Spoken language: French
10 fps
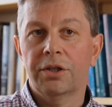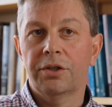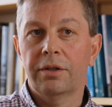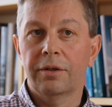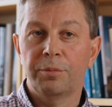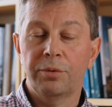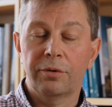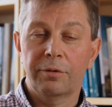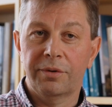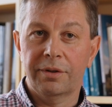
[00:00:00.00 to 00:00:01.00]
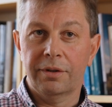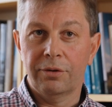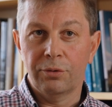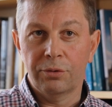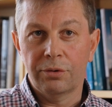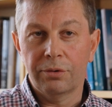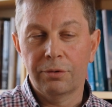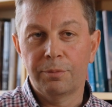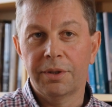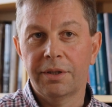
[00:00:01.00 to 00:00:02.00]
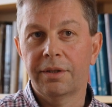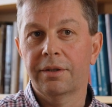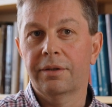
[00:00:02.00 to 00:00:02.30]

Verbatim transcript: chercher un peu comme si c'était une eau sur une autre planète.